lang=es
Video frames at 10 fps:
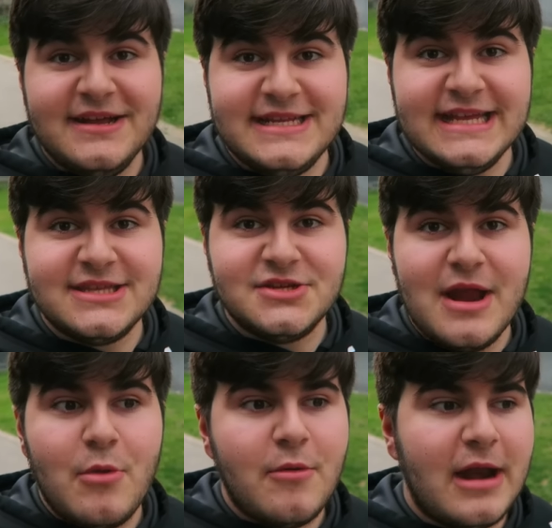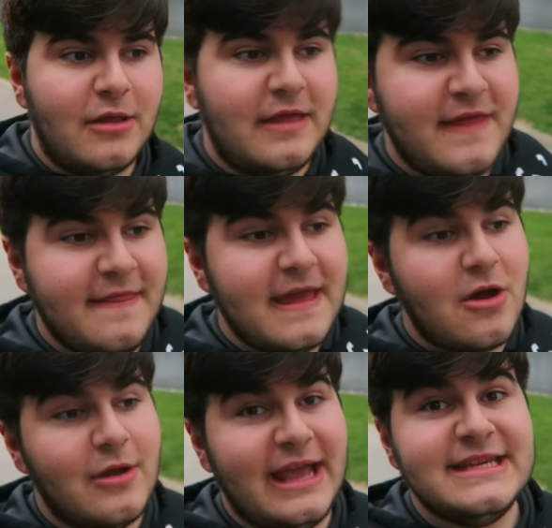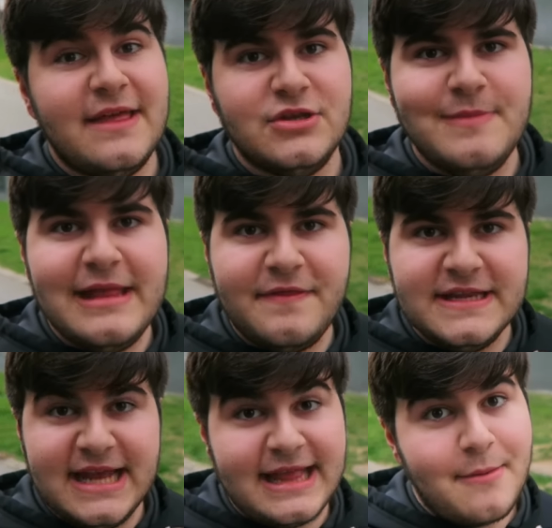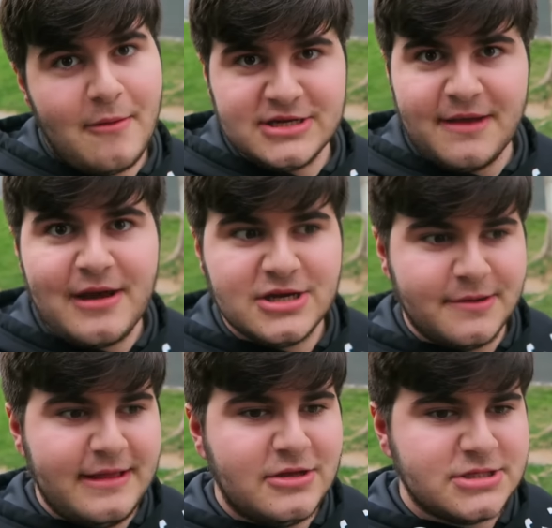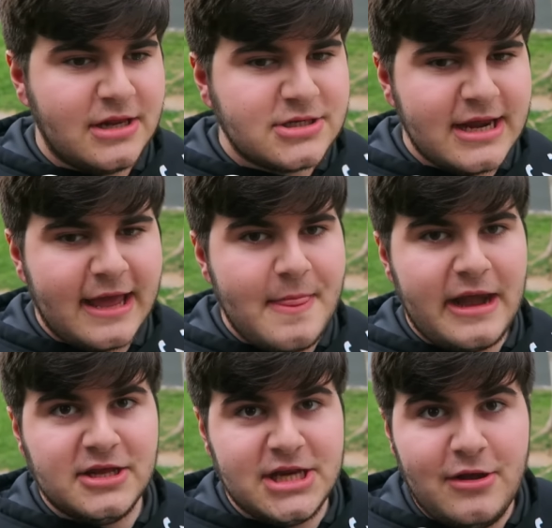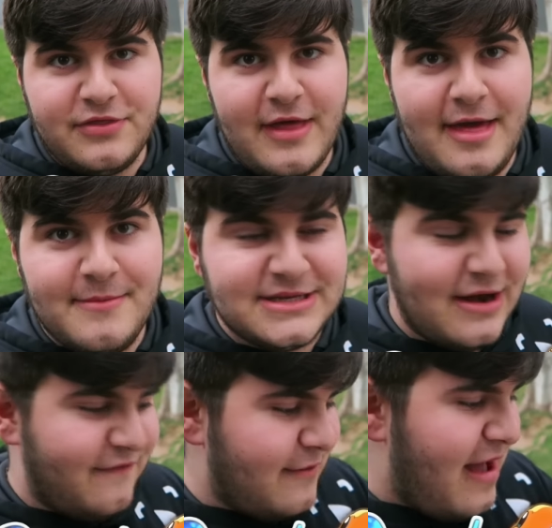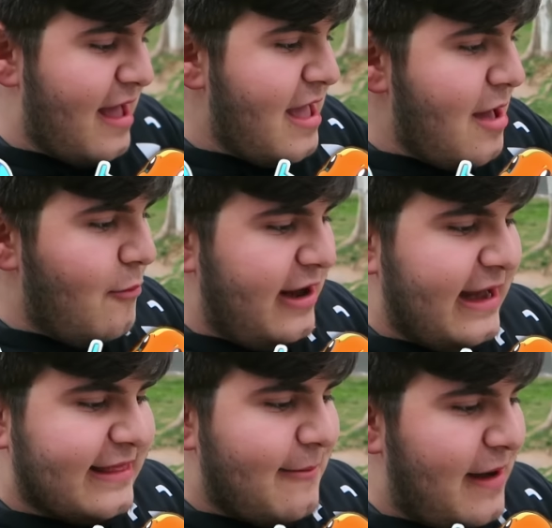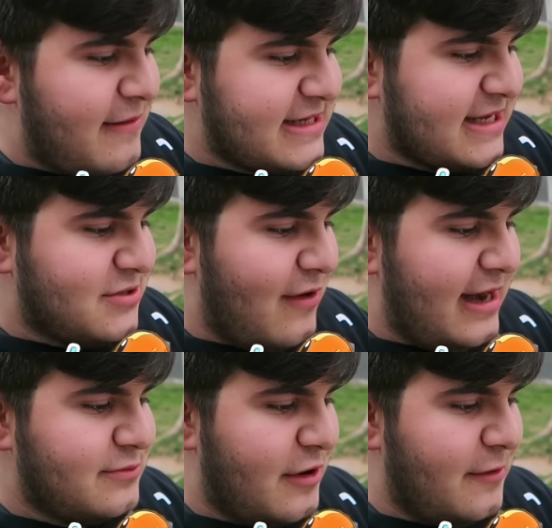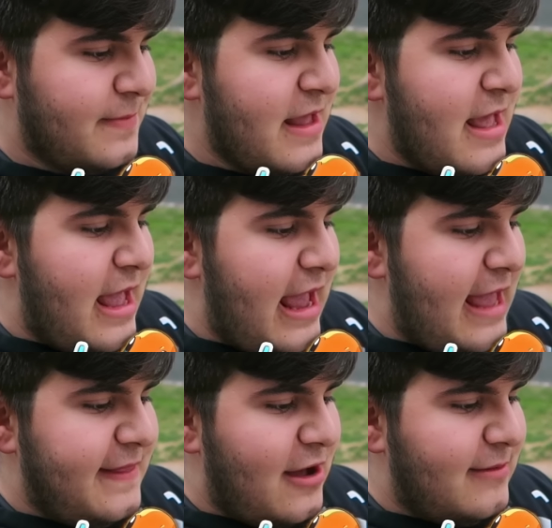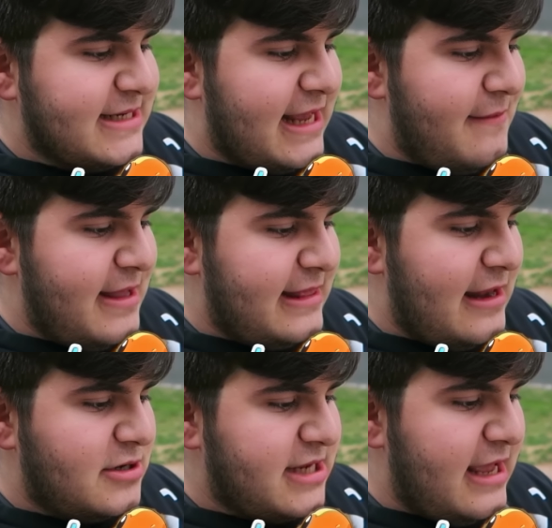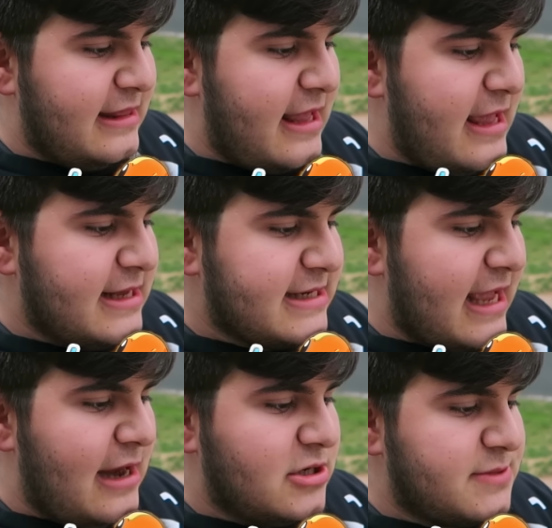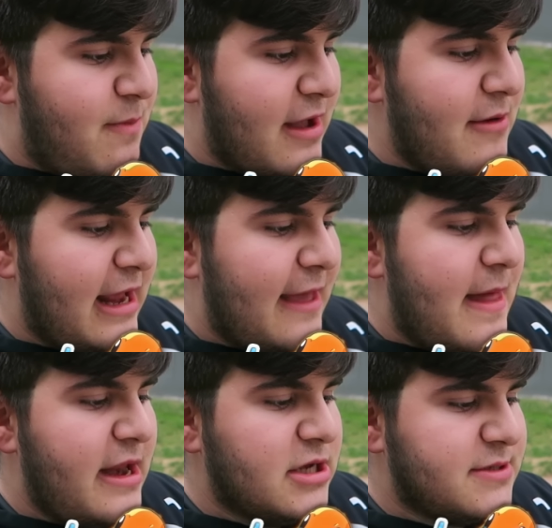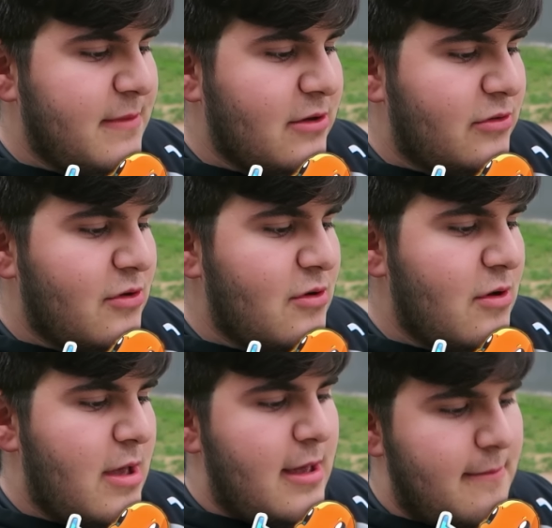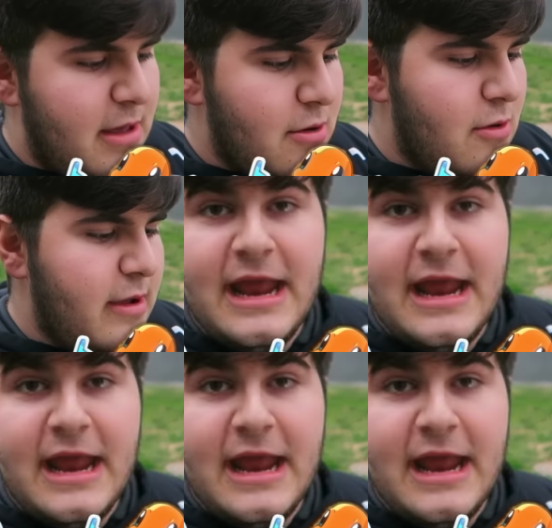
Chicos, y esto es una muy buena noticia, dijo que este 2017 vamos a ver los eventos de los legendarios y lo hizo además de una forma muy directa, palabras textuales. Bueno, eh, dijo básicamente lo siguiente y es que los Pokémon legendarios Mewtwo, Mew